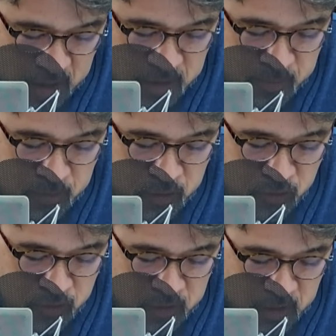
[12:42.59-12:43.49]

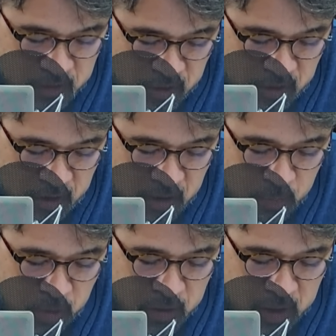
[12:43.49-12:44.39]
음주운전
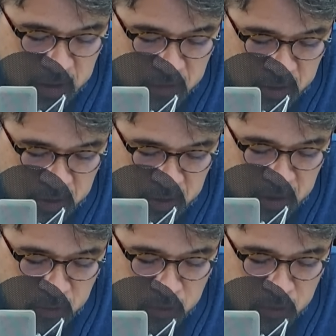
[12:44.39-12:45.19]
전력, 폭행 전력,